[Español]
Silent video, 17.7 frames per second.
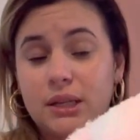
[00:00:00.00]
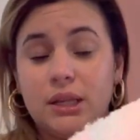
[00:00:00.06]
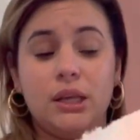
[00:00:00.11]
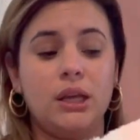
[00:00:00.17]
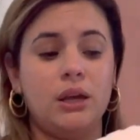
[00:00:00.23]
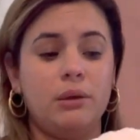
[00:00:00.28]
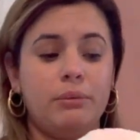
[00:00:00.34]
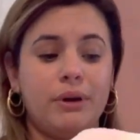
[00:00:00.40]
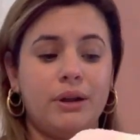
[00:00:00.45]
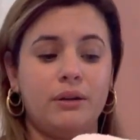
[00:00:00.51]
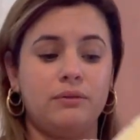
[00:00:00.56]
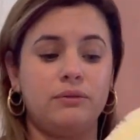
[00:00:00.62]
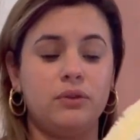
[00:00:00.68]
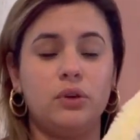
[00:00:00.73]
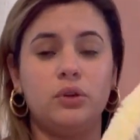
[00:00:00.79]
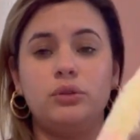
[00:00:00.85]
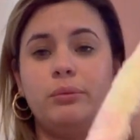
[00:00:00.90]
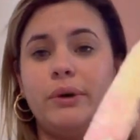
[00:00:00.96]
día y para
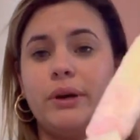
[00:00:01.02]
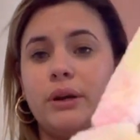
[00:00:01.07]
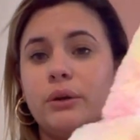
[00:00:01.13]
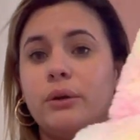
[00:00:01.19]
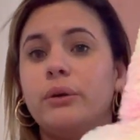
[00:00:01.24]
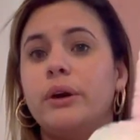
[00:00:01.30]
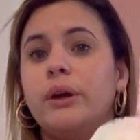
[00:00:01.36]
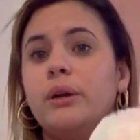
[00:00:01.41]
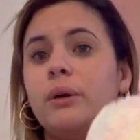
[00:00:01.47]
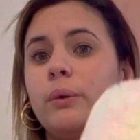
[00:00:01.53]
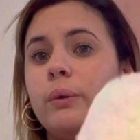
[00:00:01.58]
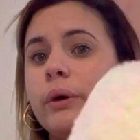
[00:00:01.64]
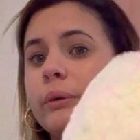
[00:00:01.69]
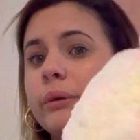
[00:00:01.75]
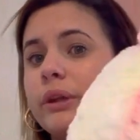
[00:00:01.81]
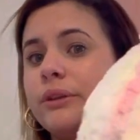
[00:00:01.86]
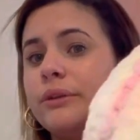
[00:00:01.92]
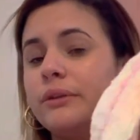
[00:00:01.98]
fotos, para recoger los
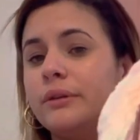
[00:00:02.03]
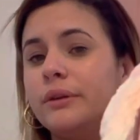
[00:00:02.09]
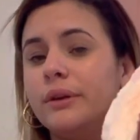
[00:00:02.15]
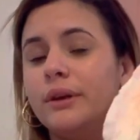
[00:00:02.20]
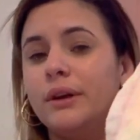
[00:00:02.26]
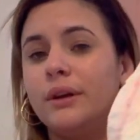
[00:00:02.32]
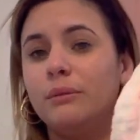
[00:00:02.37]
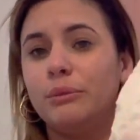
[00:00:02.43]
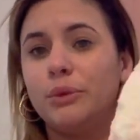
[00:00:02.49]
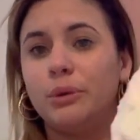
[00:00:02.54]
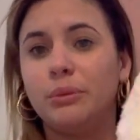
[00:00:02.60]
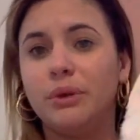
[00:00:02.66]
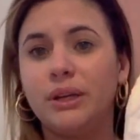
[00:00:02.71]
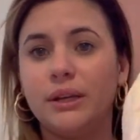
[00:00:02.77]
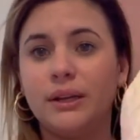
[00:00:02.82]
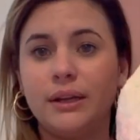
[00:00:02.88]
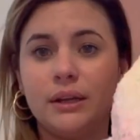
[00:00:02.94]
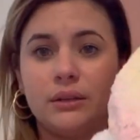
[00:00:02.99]
huevitos, pero
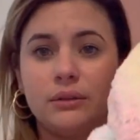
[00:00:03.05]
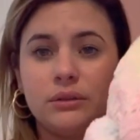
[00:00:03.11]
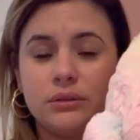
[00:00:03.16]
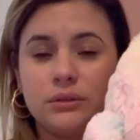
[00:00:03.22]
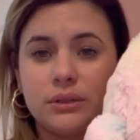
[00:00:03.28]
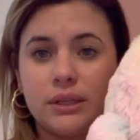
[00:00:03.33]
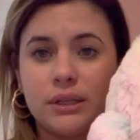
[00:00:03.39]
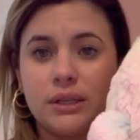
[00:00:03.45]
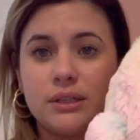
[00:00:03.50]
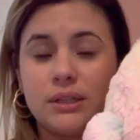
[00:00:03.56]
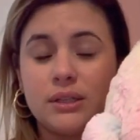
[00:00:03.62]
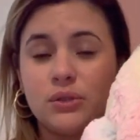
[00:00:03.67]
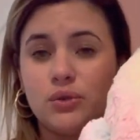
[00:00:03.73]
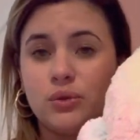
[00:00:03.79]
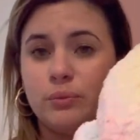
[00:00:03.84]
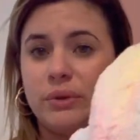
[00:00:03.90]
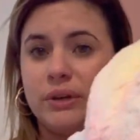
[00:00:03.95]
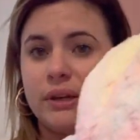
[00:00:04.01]
miren qué lindo está y está
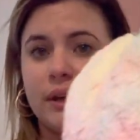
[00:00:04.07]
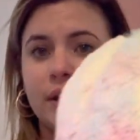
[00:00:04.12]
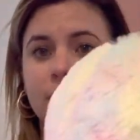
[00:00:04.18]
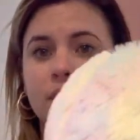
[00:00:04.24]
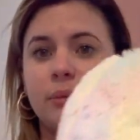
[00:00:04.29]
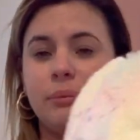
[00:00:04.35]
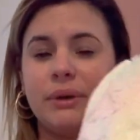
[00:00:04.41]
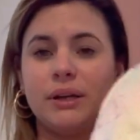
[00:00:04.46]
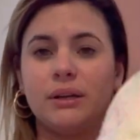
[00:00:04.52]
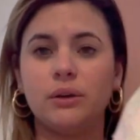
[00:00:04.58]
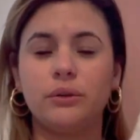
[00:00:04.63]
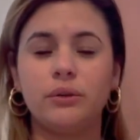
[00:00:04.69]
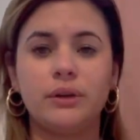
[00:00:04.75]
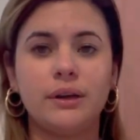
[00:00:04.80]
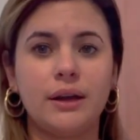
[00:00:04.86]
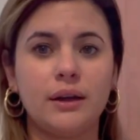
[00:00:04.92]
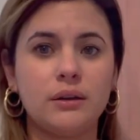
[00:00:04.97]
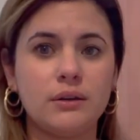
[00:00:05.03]
súper grande para
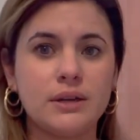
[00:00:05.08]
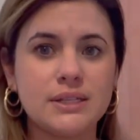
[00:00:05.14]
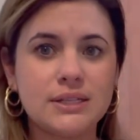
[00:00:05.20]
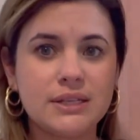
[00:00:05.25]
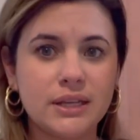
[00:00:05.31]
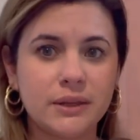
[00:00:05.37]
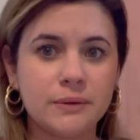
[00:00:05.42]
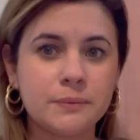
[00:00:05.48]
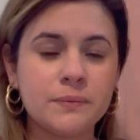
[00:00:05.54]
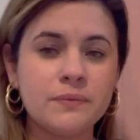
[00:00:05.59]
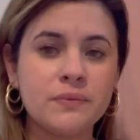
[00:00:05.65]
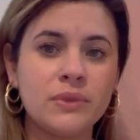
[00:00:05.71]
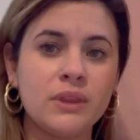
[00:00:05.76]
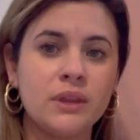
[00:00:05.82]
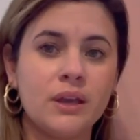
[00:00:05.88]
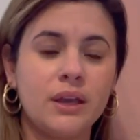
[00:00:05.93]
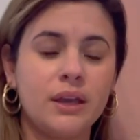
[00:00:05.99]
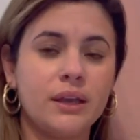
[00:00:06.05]
colgarlos así
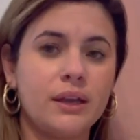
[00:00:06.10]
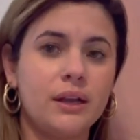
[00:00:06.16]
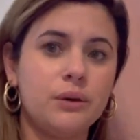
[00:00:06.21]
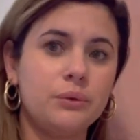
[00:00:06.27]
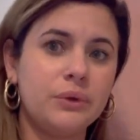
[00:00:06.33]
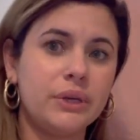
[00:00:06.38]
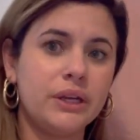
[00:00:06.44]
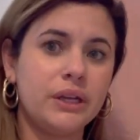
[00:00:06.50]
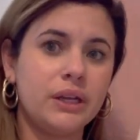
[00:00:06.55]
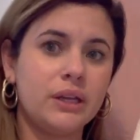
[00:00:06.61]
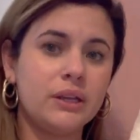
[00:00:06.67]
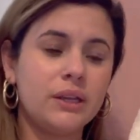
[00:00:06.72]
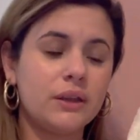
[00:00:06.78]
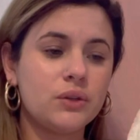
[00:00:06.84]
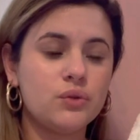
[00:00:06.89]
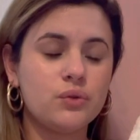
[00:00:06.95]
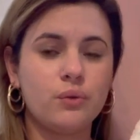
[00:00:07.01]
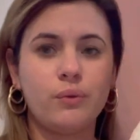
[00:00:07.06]
en alguna esquinita
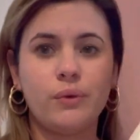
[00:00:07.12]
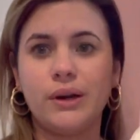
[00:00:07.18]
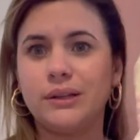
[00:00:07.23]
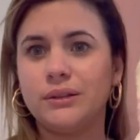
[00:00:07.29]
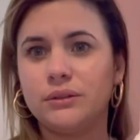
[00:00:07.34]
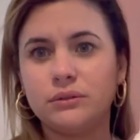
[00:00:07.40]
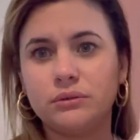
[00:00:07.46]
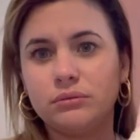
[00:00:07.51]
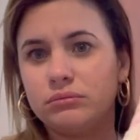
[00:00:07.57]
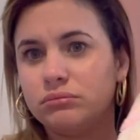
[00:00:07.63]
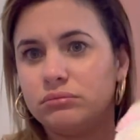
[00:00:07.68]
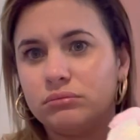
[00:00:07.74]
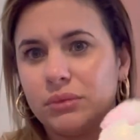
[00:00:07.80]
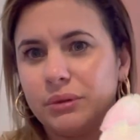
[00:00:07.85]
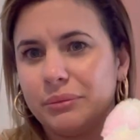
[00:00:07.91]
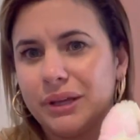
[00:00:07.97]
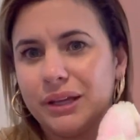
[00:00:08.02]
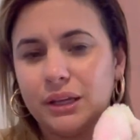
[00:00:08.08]
de su cuarto,
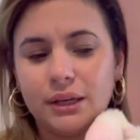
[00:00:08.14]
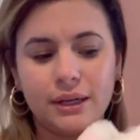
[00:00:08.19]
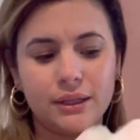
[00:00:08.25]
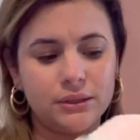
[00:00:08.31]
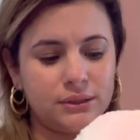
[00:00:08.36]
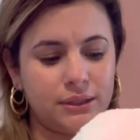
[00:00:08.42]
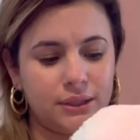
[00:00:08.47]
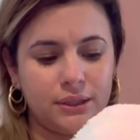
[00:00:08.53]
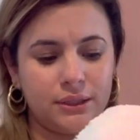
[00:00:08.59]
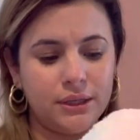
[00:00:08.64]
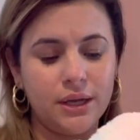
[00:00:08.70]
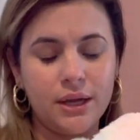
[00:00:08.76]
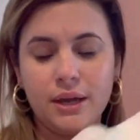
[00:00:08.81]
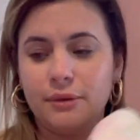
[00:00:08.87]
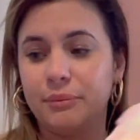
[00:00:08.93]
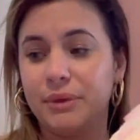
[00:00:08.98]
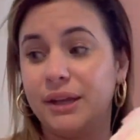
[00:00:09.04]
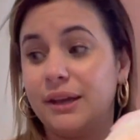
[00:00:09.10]
me encanta
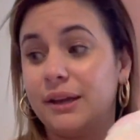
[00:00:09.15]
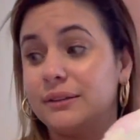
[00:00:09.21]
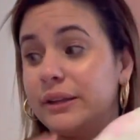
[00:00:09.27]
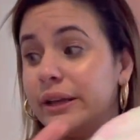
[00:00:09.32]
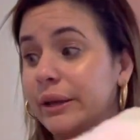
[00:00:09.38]
me encanta.